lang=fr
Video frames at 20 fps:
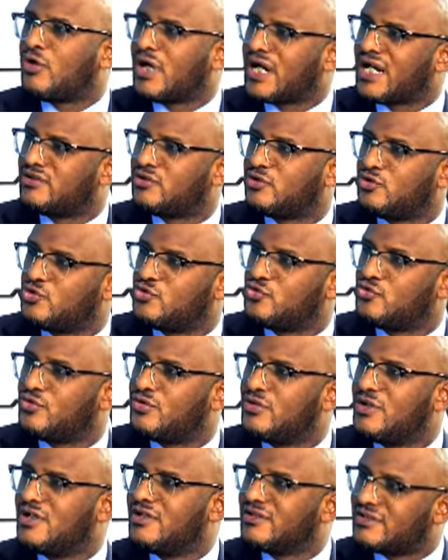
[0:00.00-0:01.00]
il y a 3-4
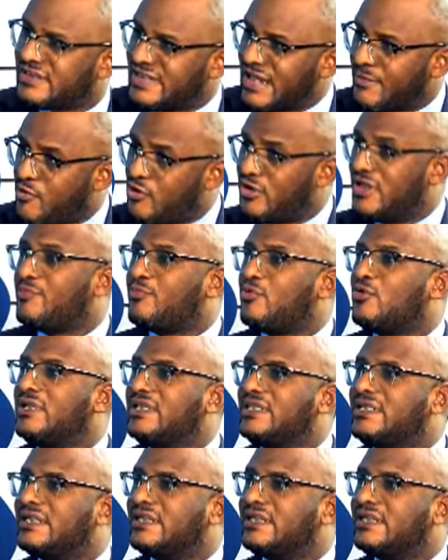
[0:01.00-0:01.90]
jours C'est d'abord les